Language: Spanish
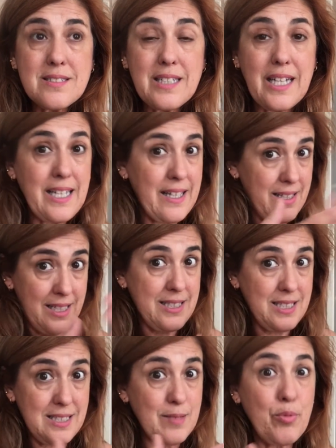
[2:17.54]
que era de
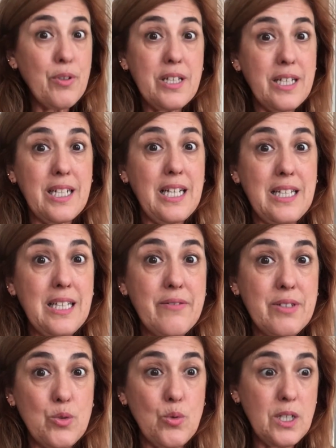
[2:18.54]
este tipo de realidad
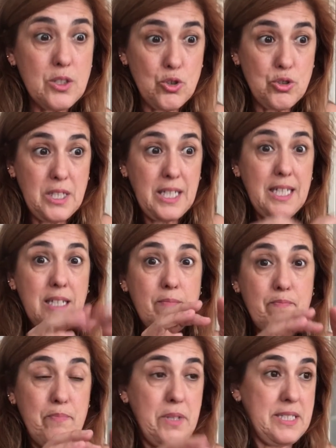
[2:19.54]
virtual. Yo llegué,
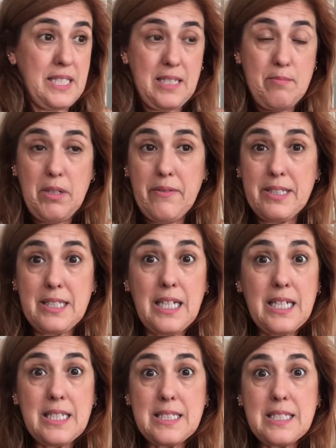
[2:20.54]
me saqué mi
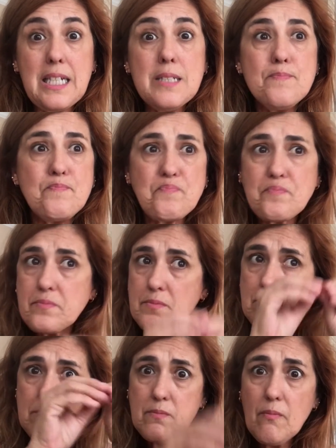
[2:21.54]
avatar y tal,
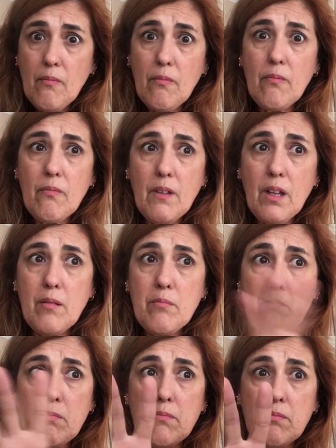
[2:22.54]

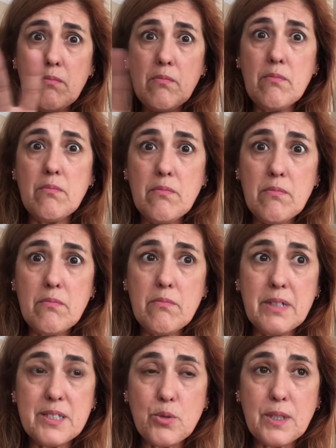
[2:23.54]

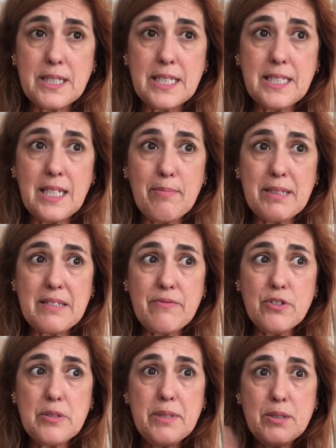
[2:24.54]
me suelta allí la
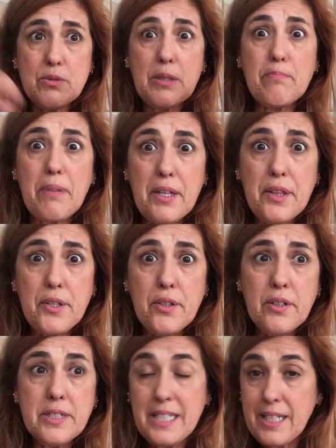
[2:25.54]
plataforma en un
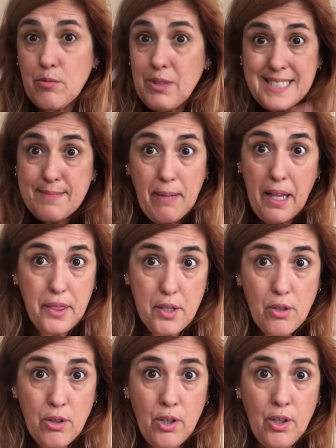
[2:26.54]
espacio y era un
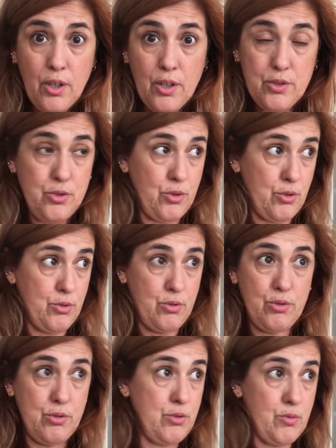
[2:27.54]
espacio. Yo
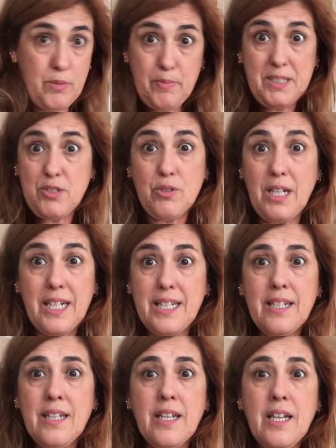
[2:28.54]
no, mi
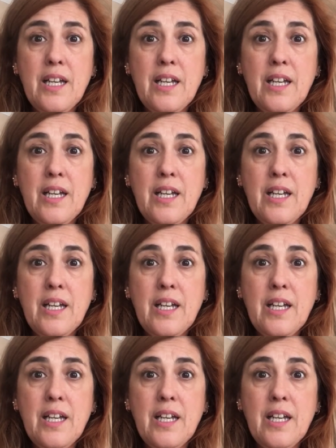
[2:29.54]
personaje,